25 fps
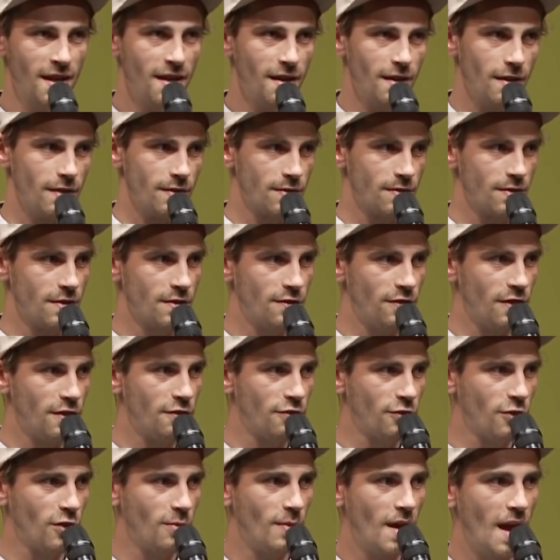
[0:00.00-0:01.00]
Tag aus? Ich
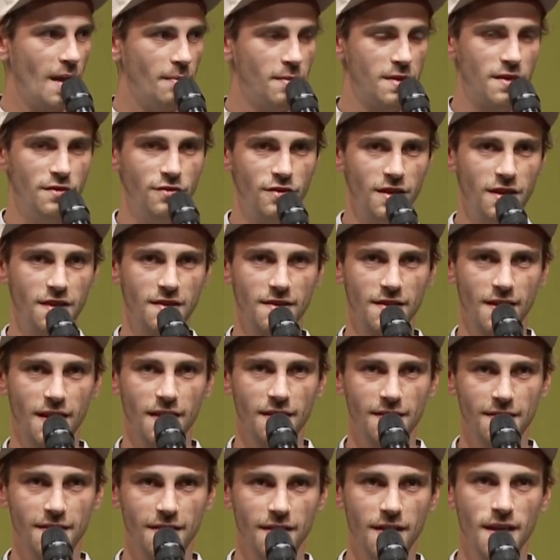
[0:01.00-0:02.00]
fand früher bei MTV diese
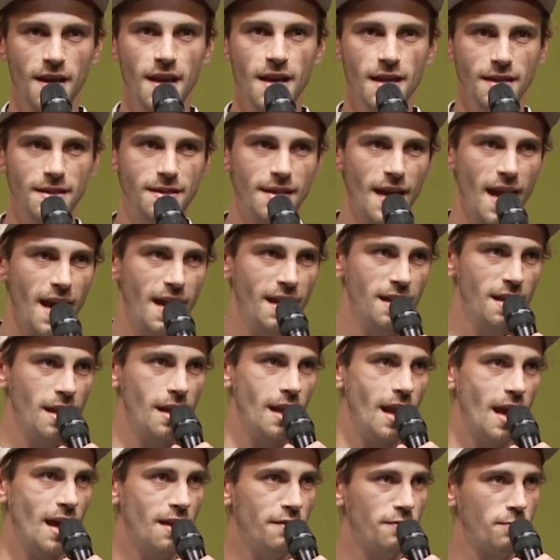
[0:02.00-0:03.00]
ganze Day in a
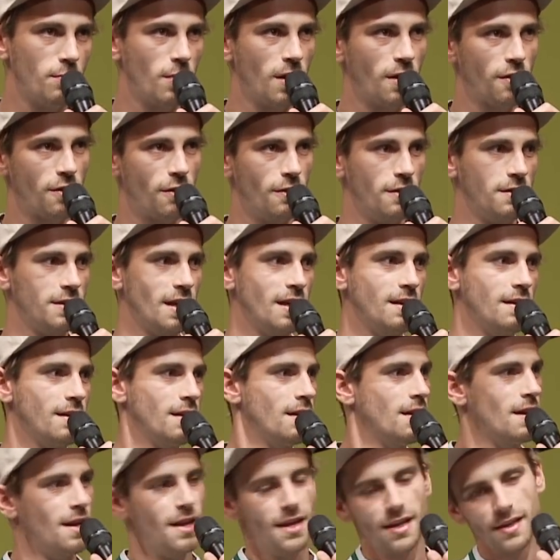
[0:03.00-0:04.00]
Life with und
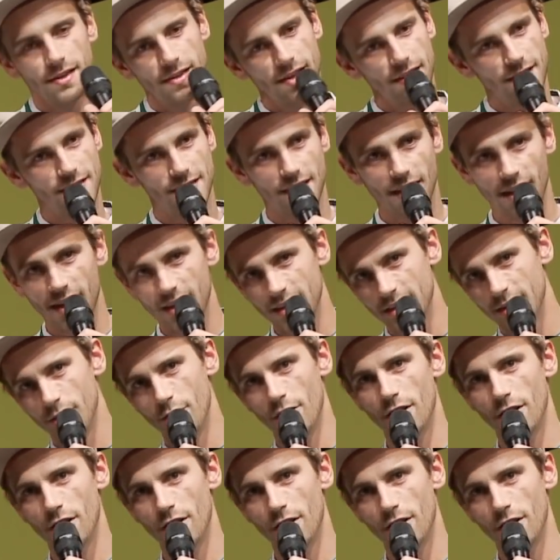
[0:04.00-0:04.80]
dann setzt da hinten